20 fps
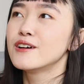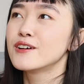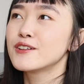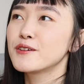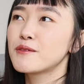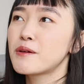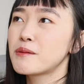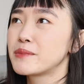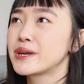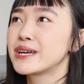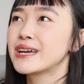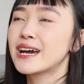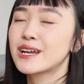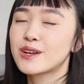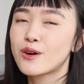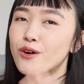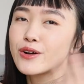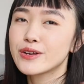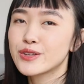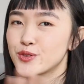nhưng mà mình nghĩ là
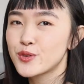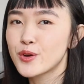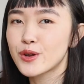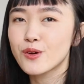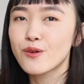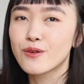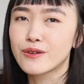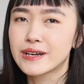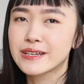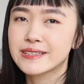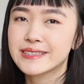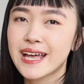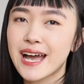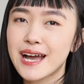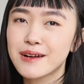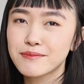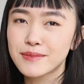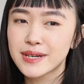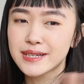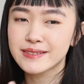thôi chuyện của người
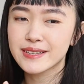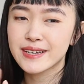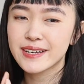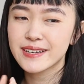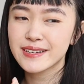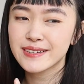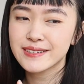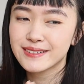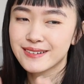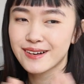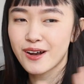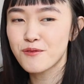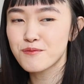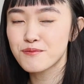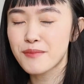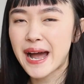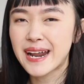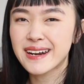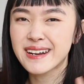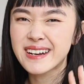ta mình sẽ
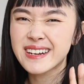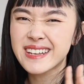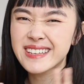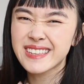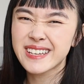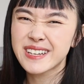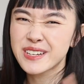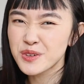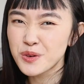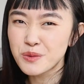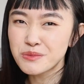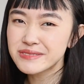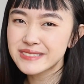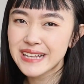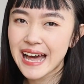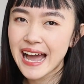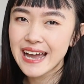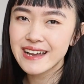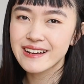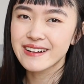không bàn đến tính đúng
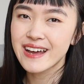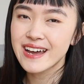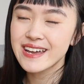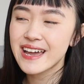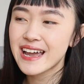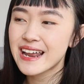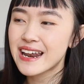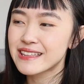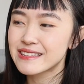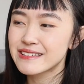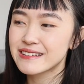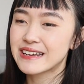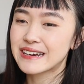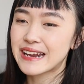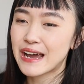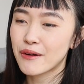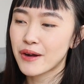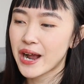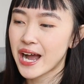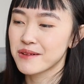sai ở đây hay là như thế
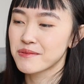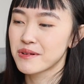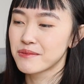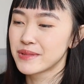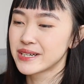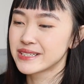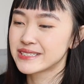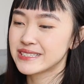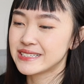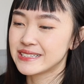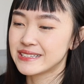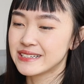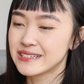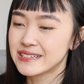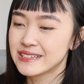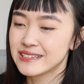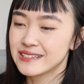nào cả mà mình chỉ